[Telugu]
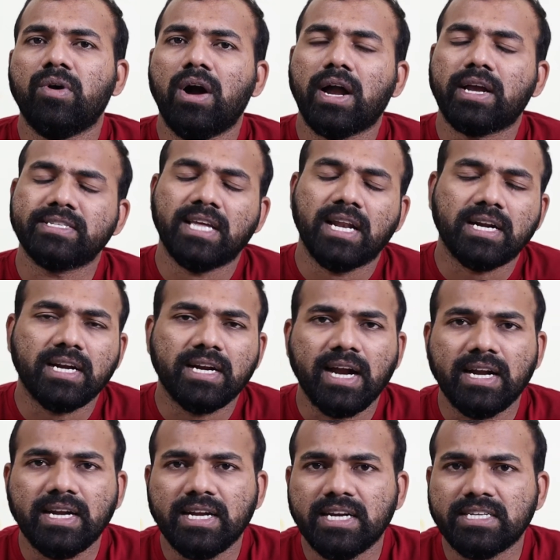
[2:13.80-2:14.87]
ఆ సెలెక్టెడ్
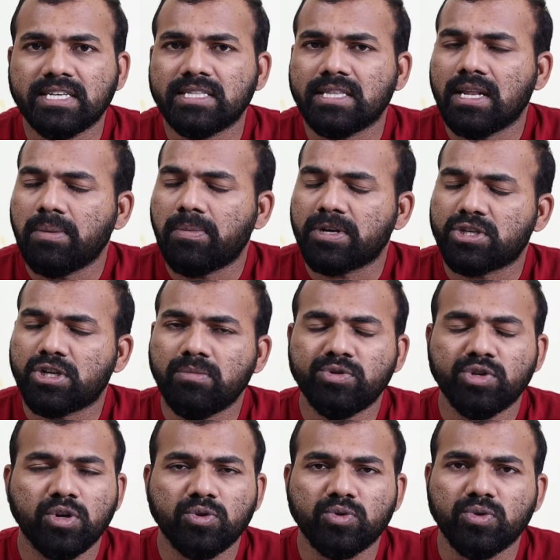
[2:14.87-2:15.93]
క్యాండిడేట్స్కి తెలియపరచడం
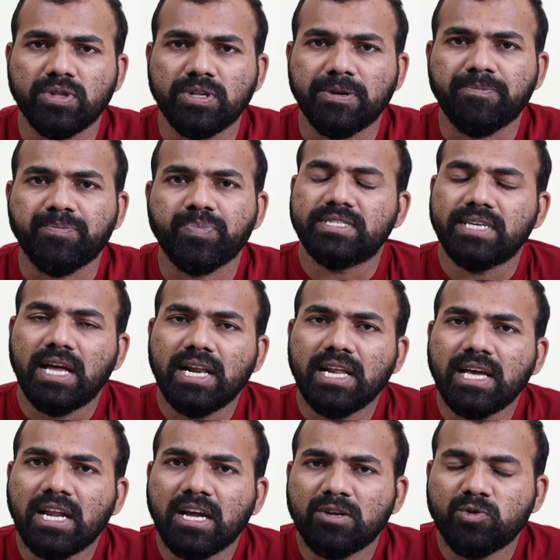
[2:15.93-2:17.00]
జరుగుతుంది శాలరీ
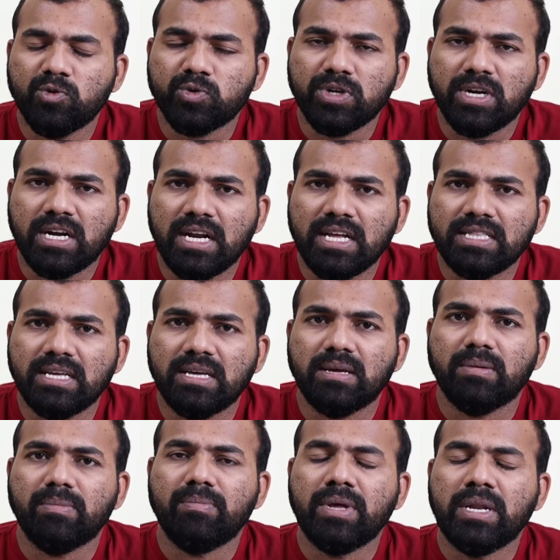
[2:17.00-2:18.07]
కనుక చూసుకున్నట్లయితే
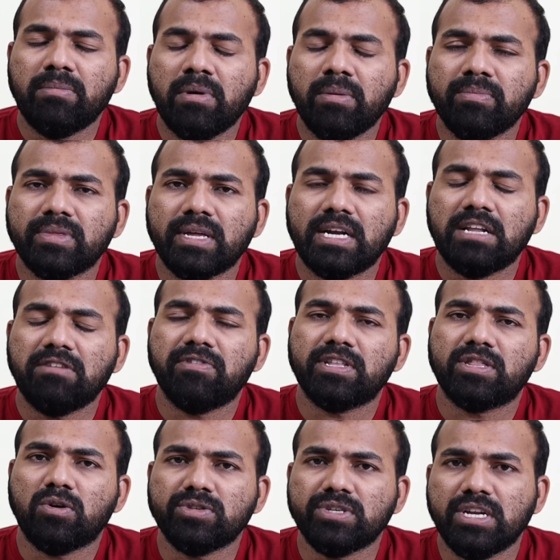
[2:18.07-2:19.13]
మినిమం థర్టీ ఫైవ్
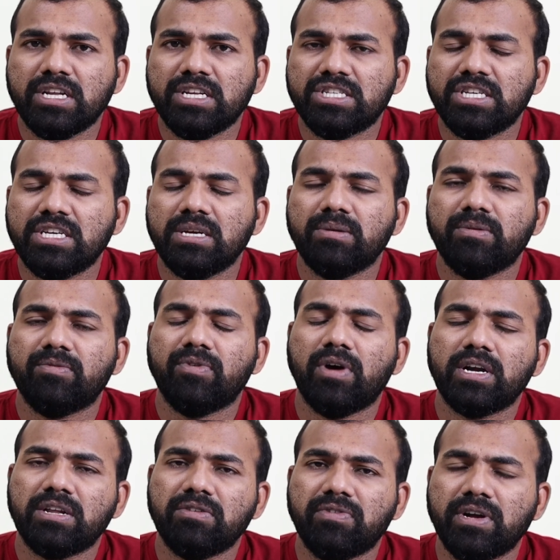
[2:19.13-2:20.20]
థౌజండ్ నుంచి
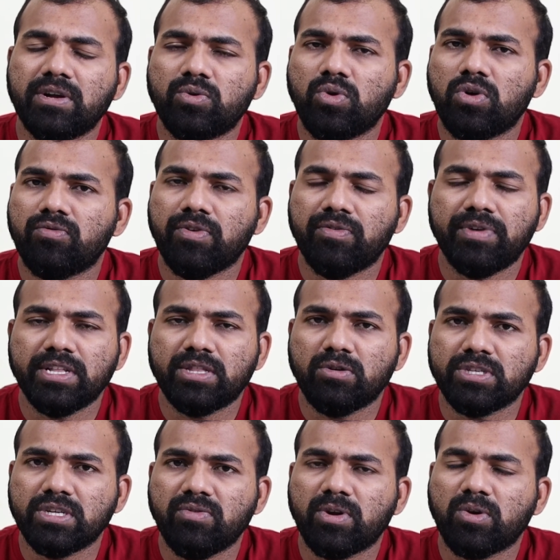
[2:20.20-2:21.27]
ఫార్టీ ఫైవ్ టు ఫిఫ్టీ
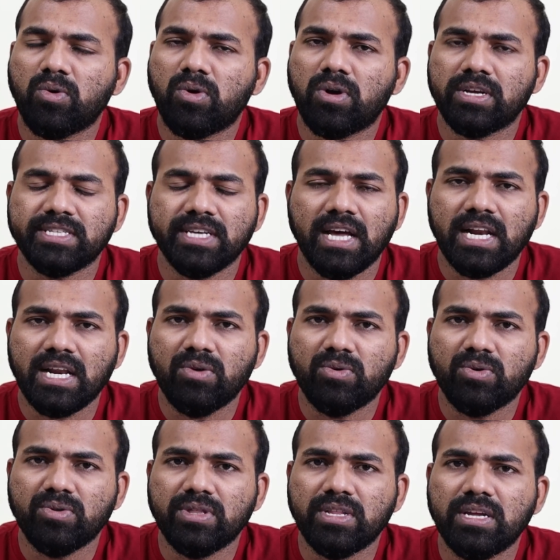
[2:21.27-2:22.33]
థౌజండ్ వరకు కూడా శాలరీ
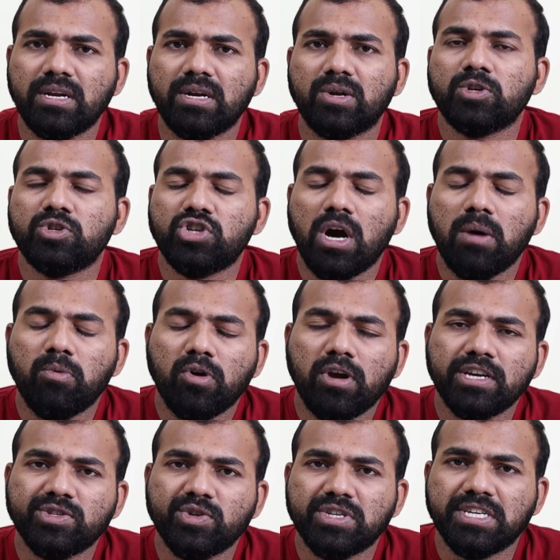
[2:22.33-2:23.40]
ఉంటుంది సో జాబ్
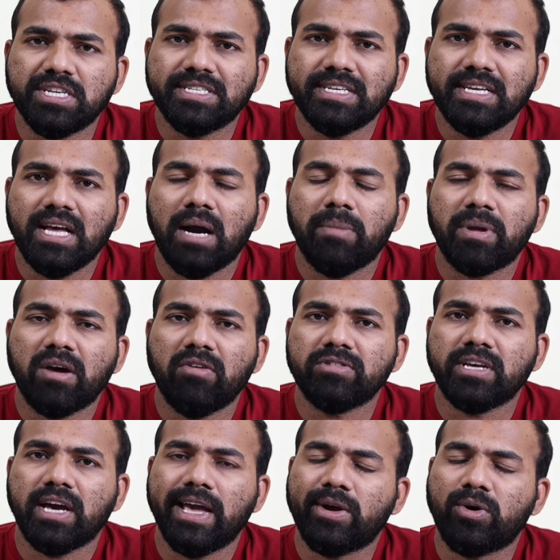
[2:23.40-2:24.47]
లొకేషన్ వచ్చేసి
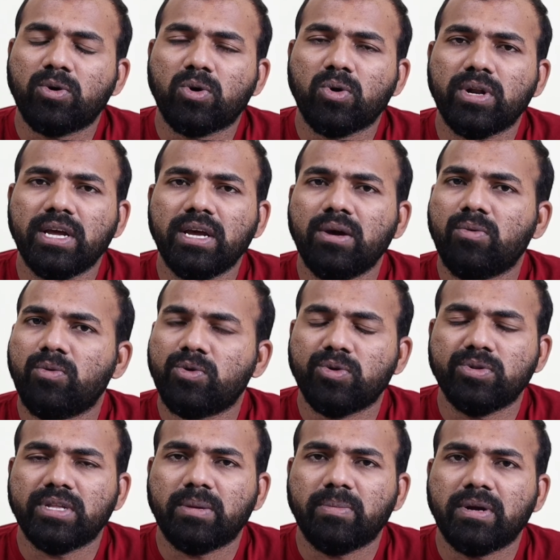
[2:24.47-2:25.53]
అమరావతి హైకోర్టులోనే
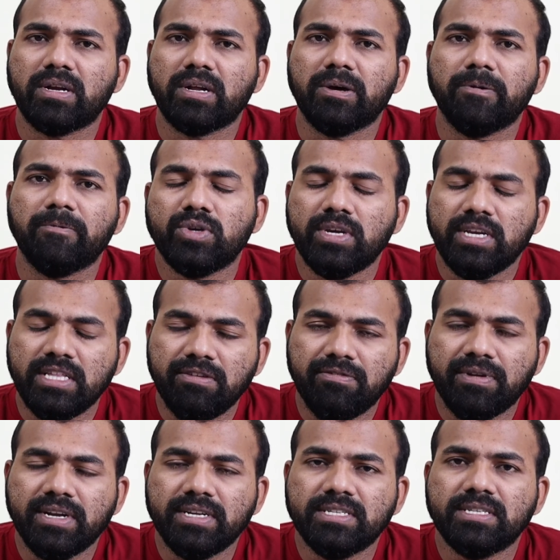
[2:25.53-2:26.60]
ఉంటుందన్నమాట సో ఇది
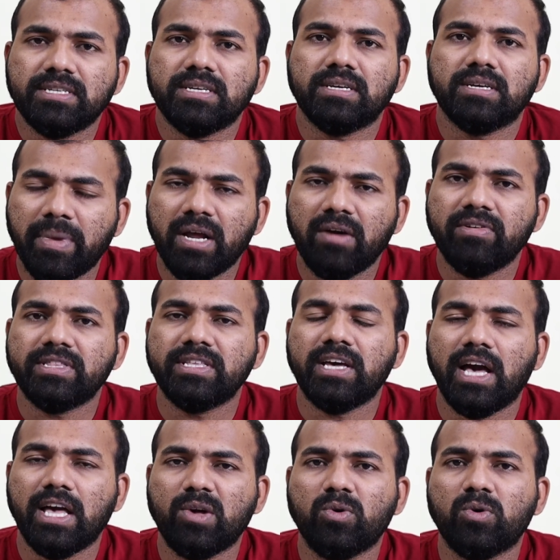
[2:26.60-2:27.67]
ఫ్రెండ్స్ అమరావతి
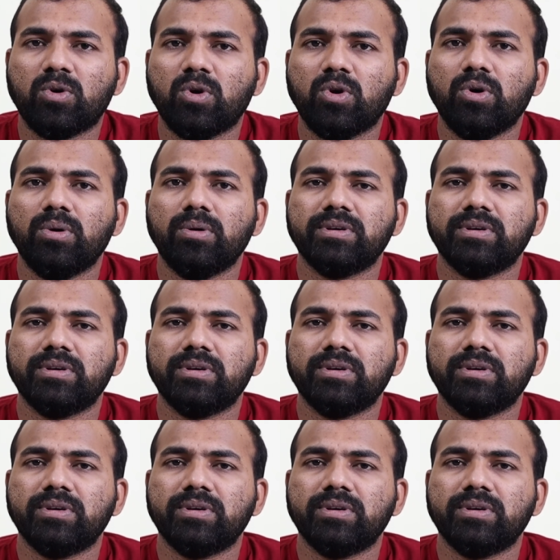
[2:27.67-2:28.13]
హైకోర్టులో